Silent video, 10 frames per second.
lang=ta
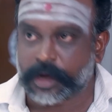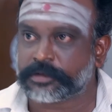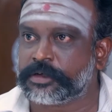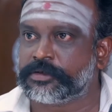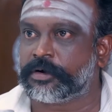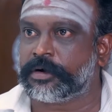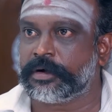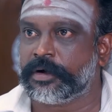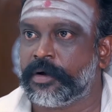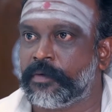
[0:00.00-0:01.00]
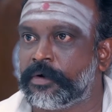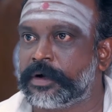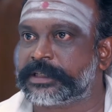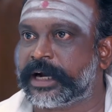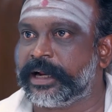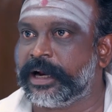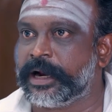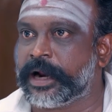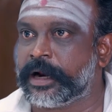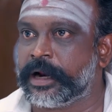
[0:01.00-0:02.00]
அச்சச்சோ உங்க
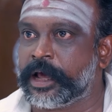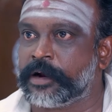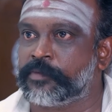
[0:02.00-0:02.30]
சண்டையில நல்ல